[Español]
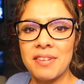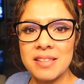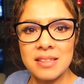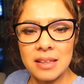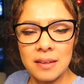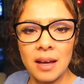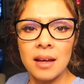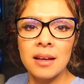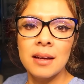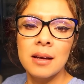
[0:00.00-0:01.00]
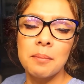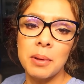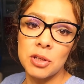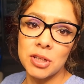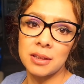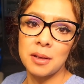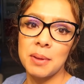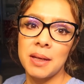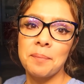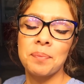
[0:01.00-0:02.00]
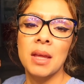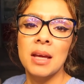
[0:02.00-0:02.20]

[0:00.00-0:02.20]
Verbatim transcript: fastidia, pero ya terminé.